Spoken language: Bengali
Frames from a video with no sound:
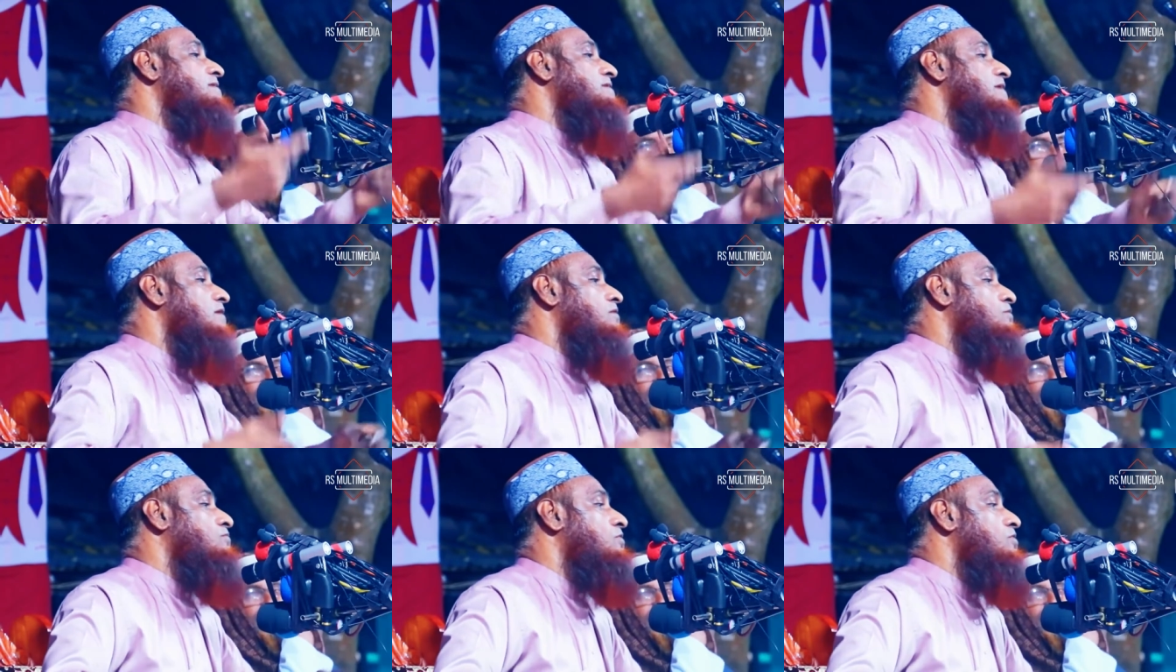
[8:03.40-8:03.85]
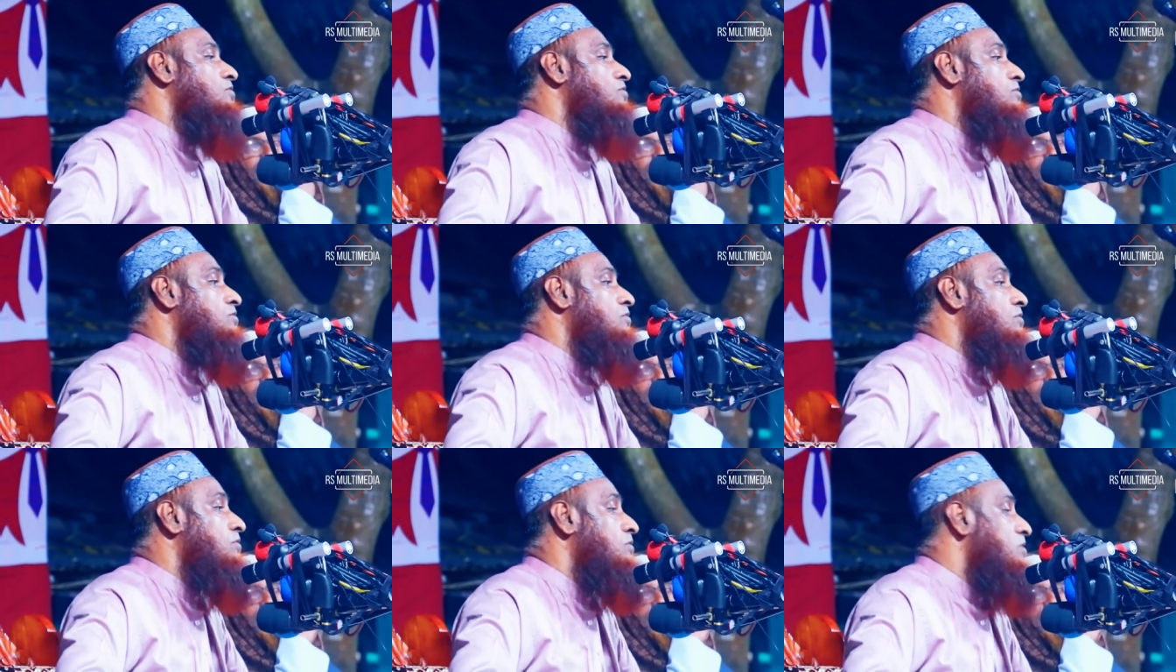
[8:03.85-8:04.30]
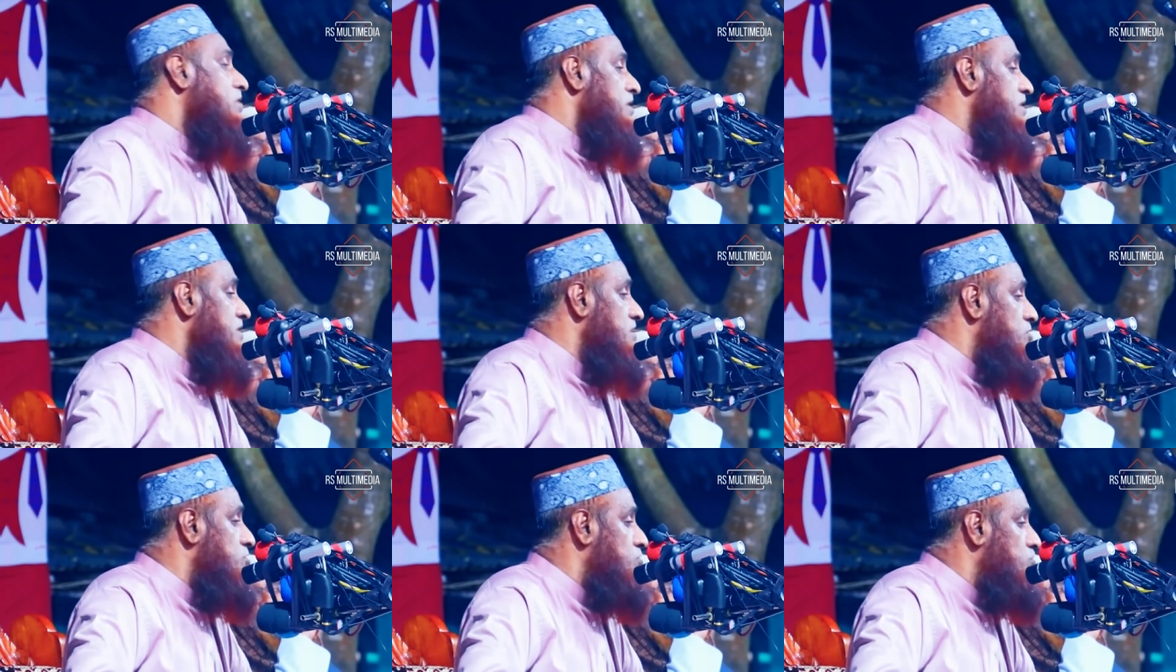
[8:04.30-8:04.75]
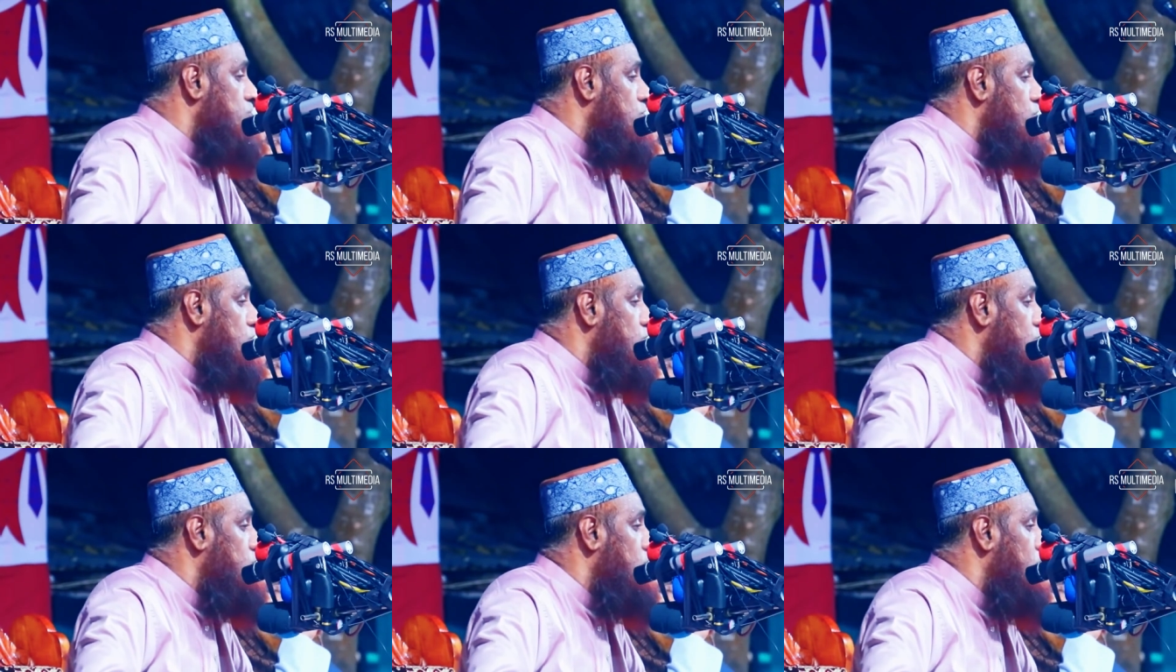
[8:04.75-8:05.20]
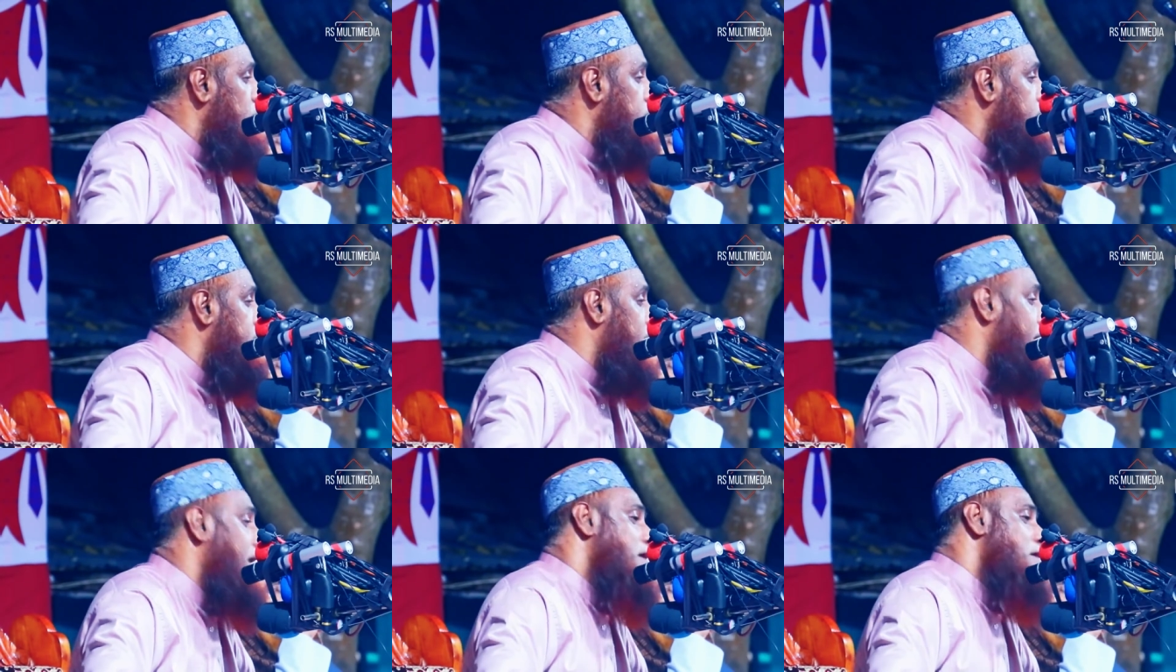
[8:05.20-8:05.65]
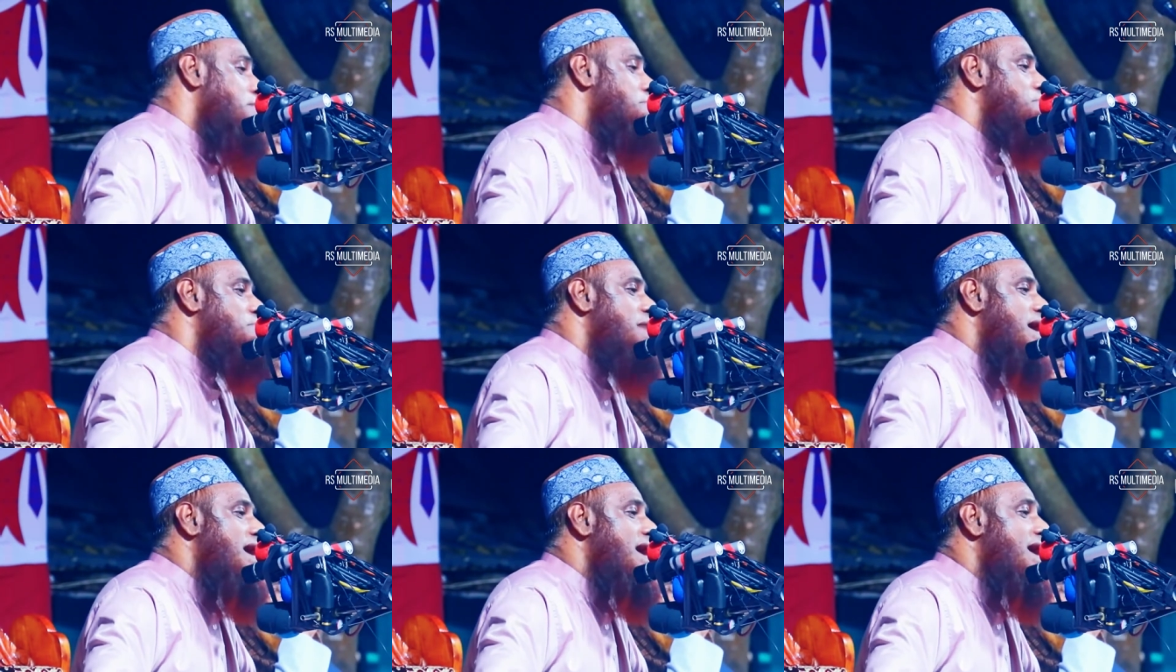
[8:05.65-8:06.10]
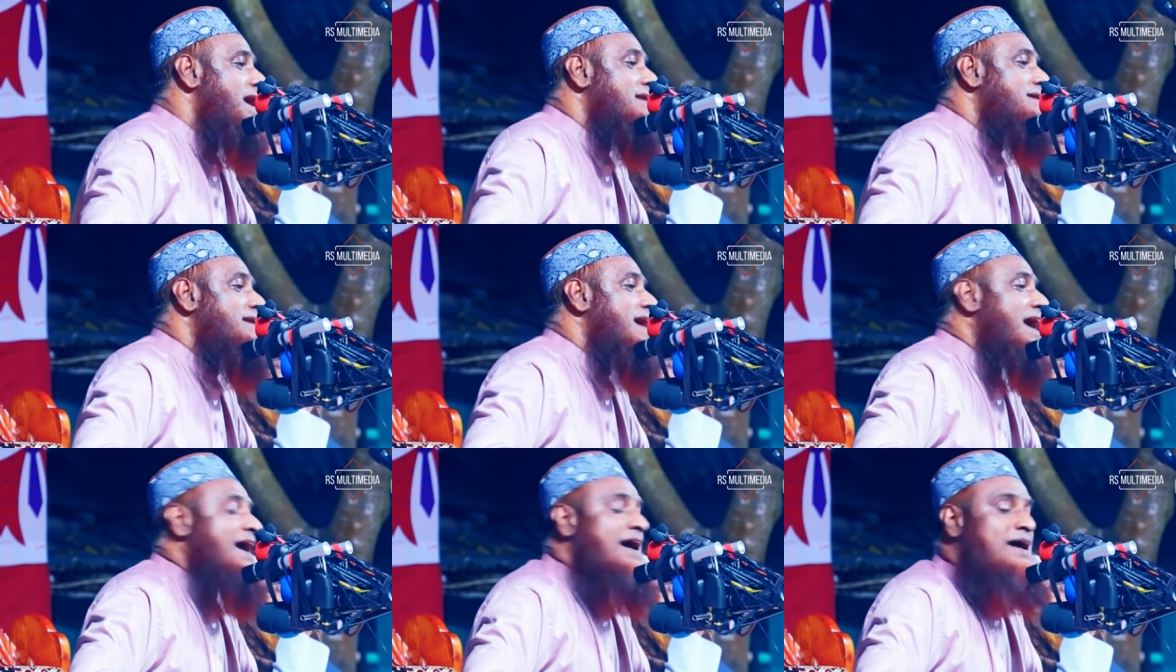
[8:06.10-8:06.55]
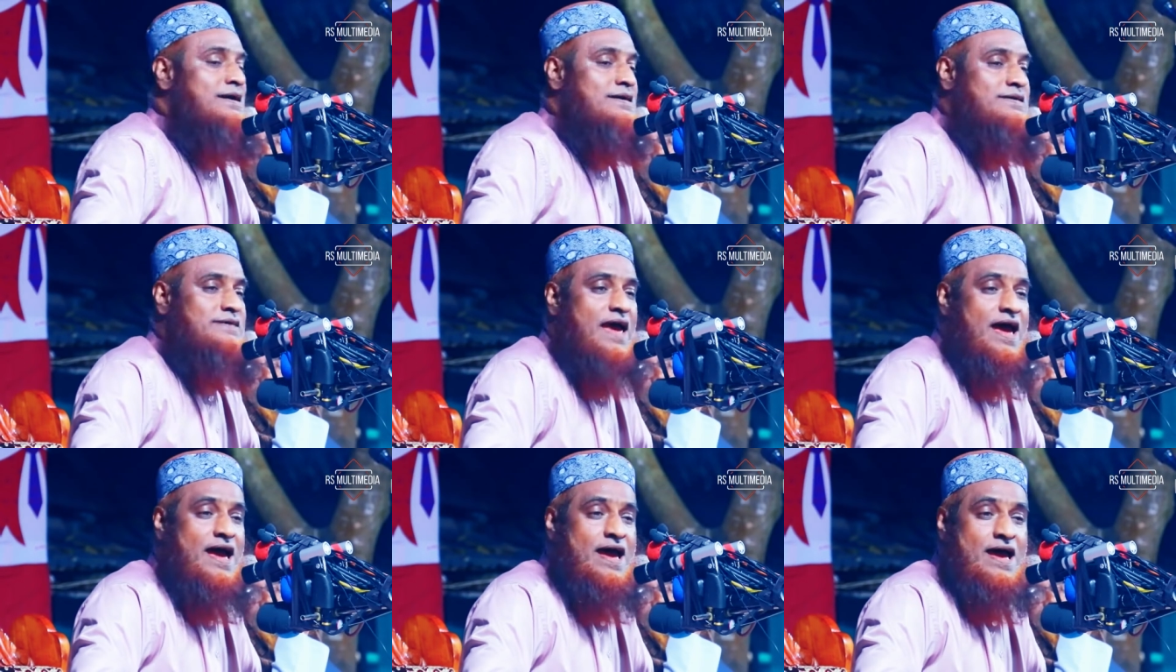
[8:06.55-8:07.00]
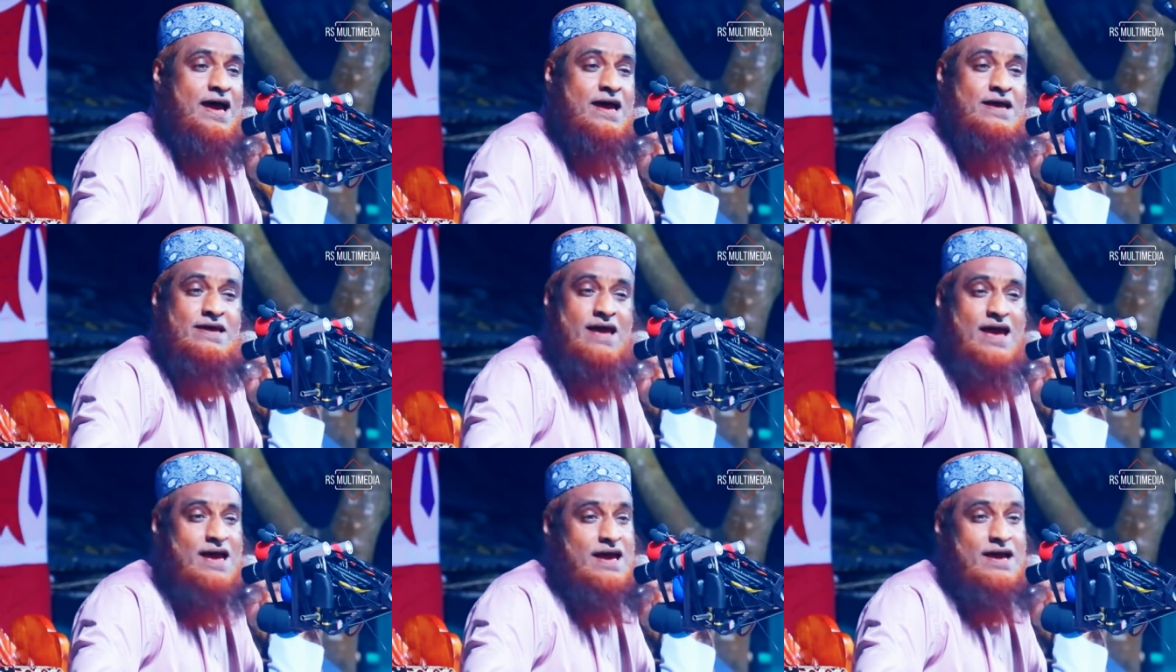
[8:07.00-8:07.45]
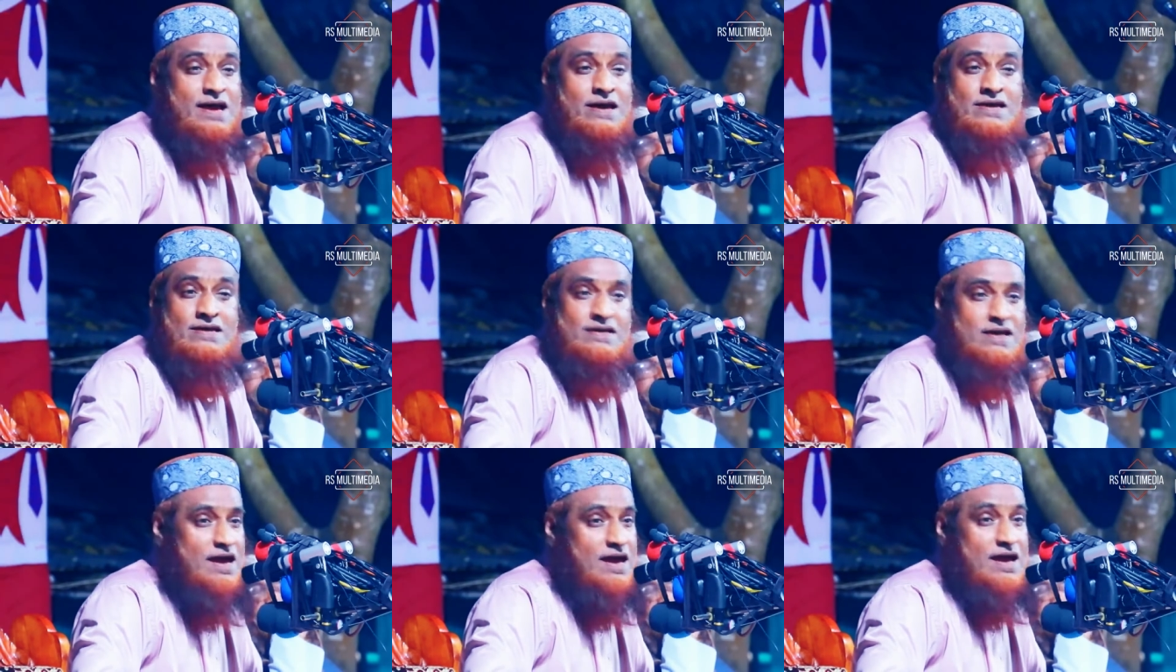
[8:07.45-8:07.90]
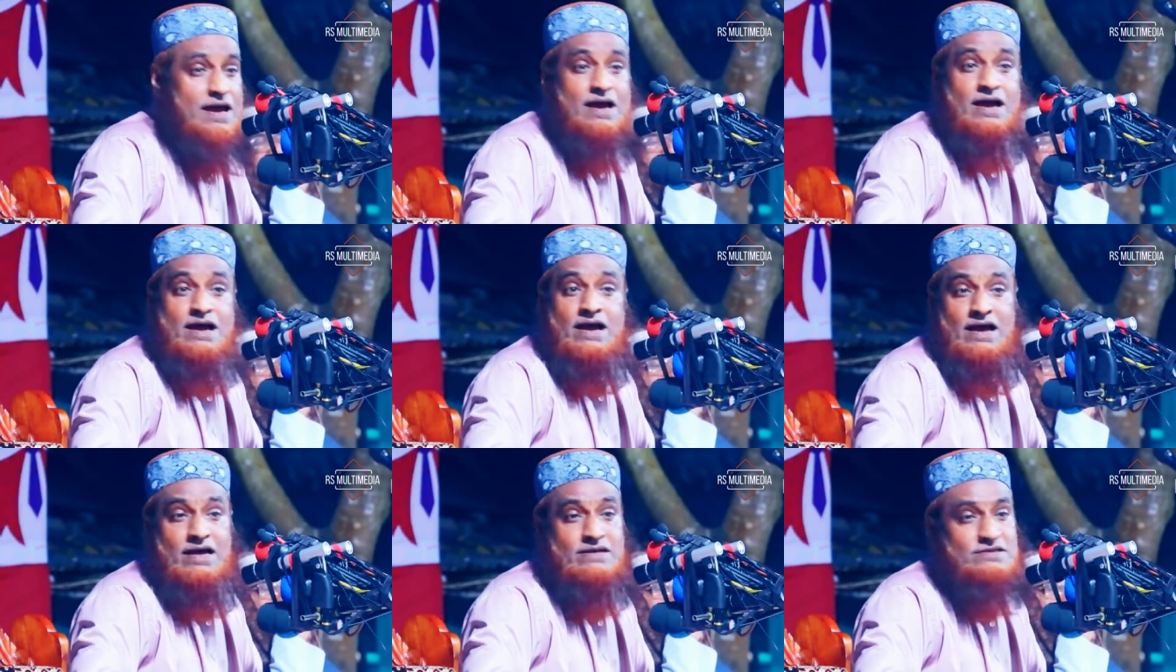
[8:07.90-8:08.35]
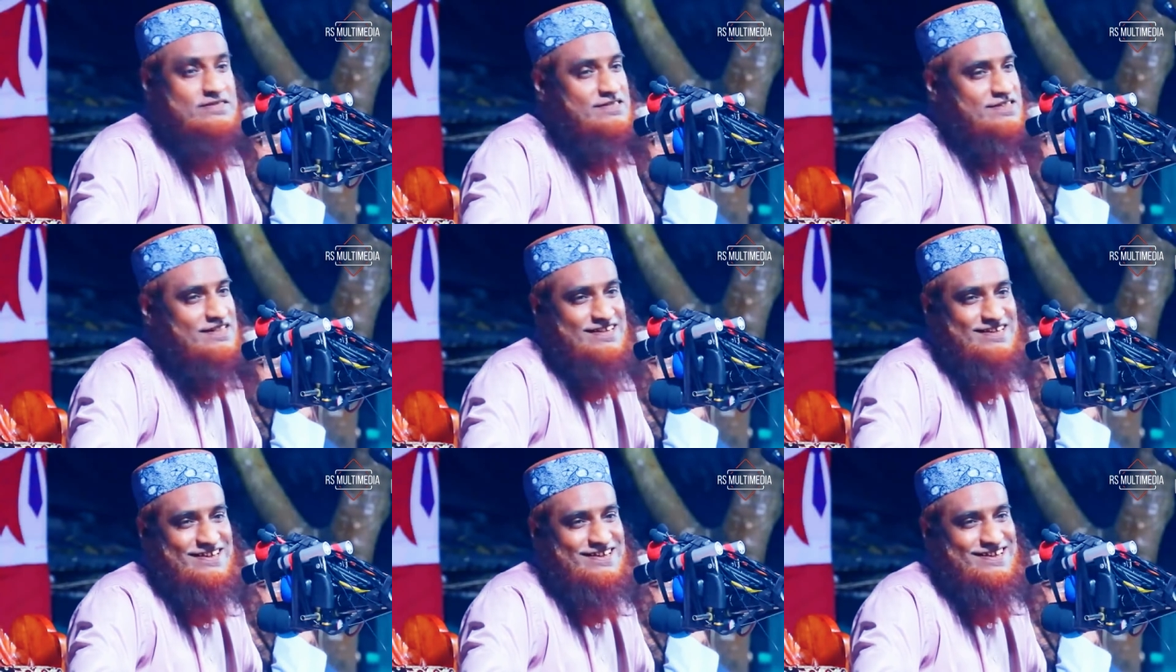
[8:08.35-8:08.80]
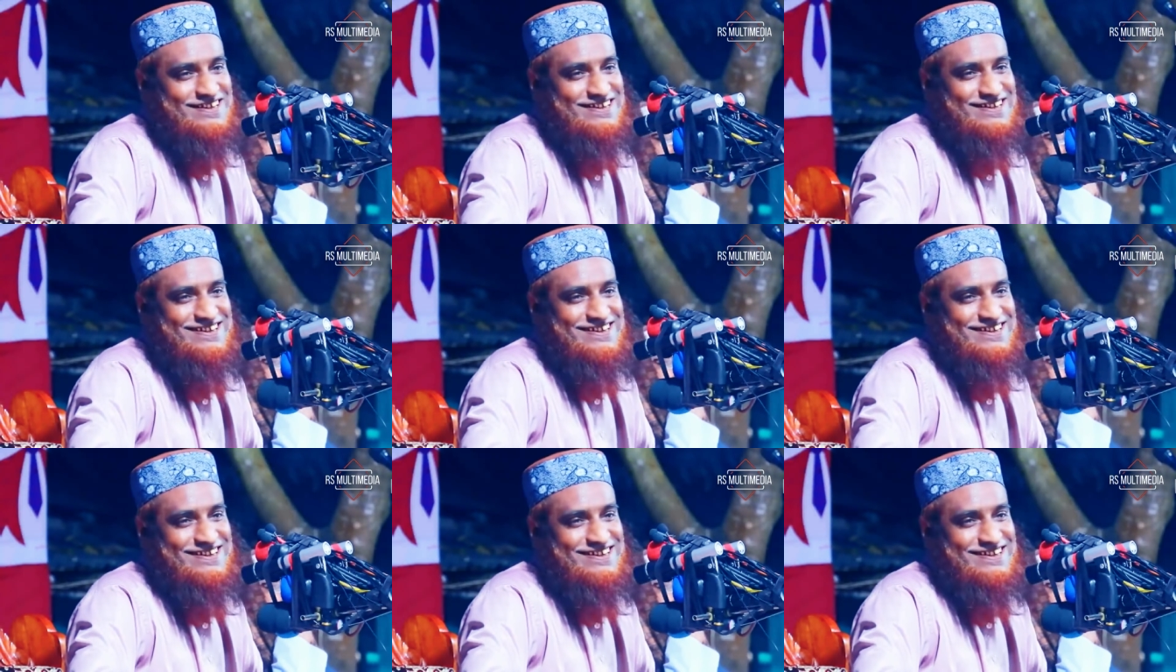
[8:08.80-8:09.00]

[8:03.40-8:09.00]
ডাক্তার কইল স্টোক কইরা মাহারা গেছে